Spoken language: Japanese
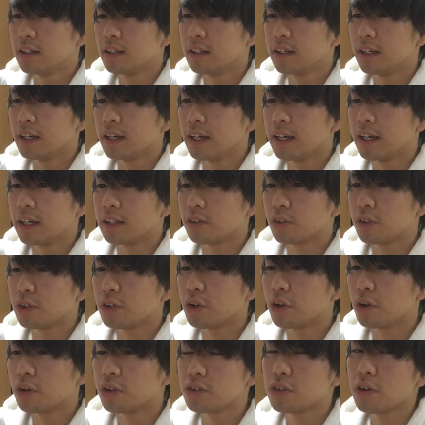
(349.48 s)
えーと、とい
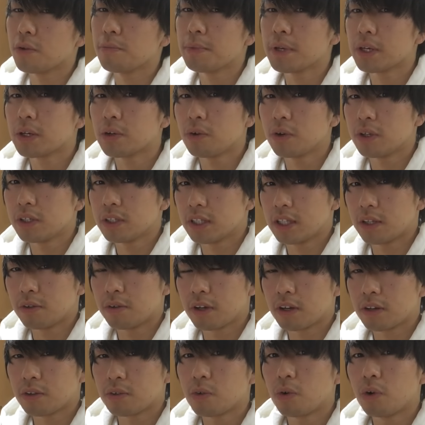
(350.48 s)
ろいろゾンビ行為って言
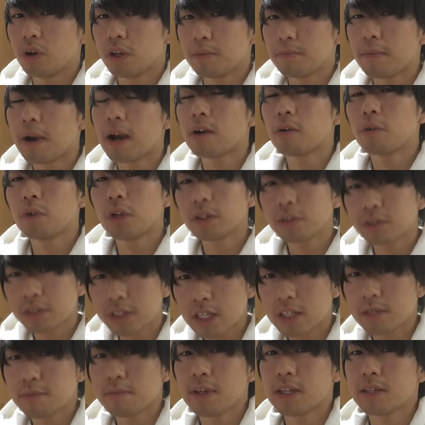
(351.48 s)
われる行為まあこの後
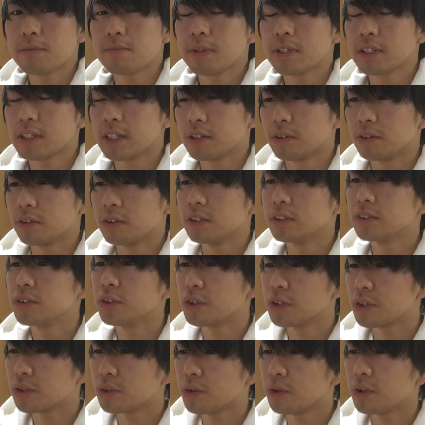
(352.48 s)
説明しますけど
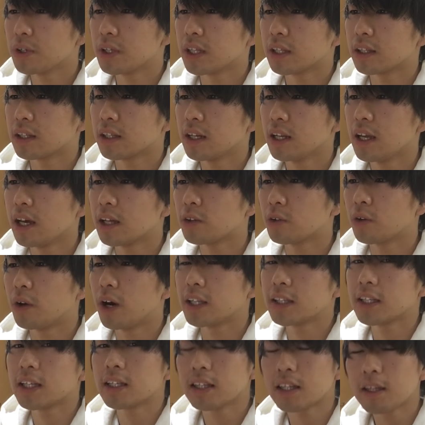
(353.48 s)
そういう行為だったりあと
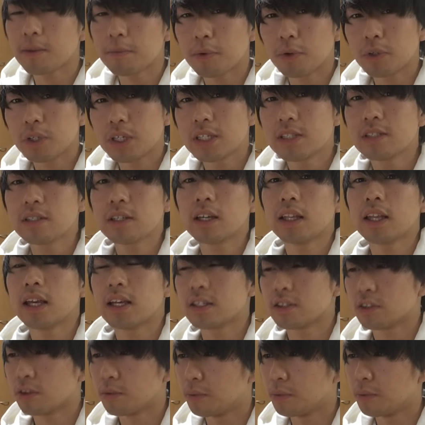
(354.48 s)
当たっても気づかない人